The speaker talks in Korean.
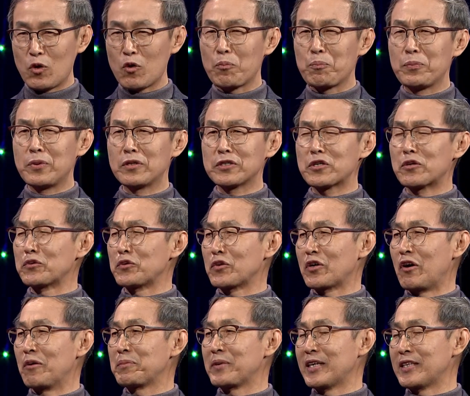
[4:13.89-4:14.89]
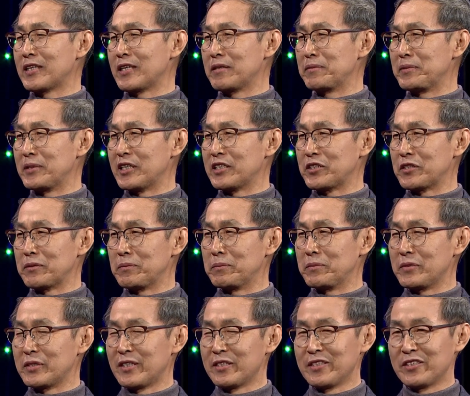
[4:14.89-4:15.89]
목표 정도가 없기 때문에
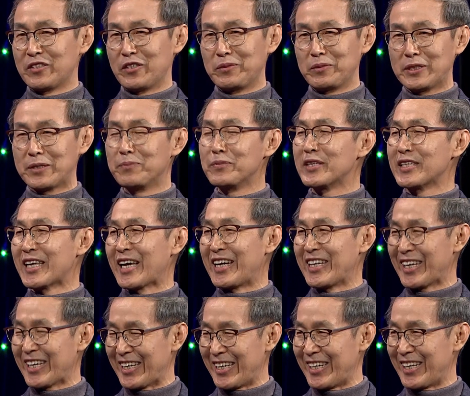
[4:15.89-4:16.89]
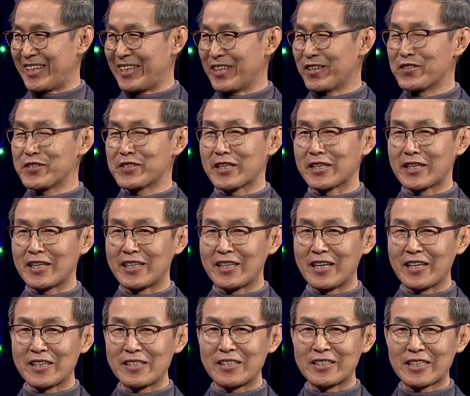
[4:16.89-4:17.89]
좀 너무 힘든 게 아닌가 이런
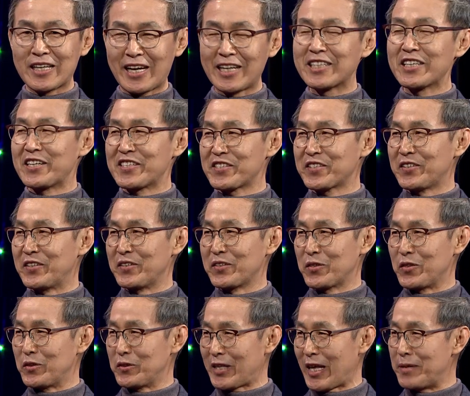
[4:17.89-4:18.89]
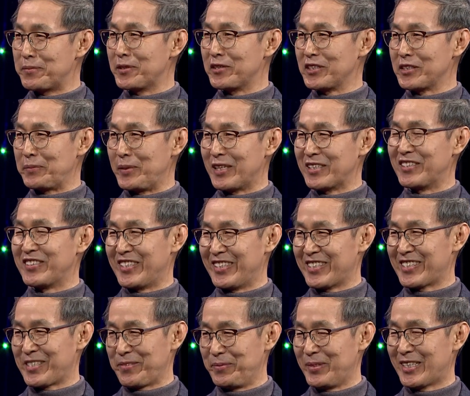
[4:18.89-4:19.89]
생각을 좀 가져서 그 대목을 좀
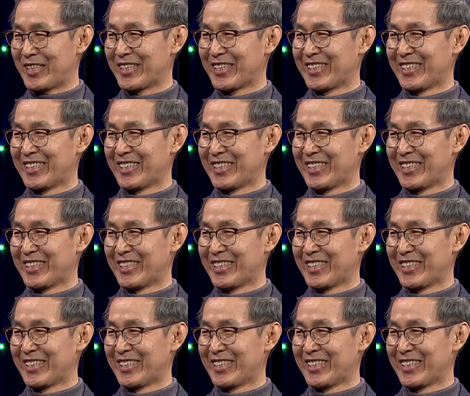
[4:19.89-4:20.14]
읽어드렸습니다.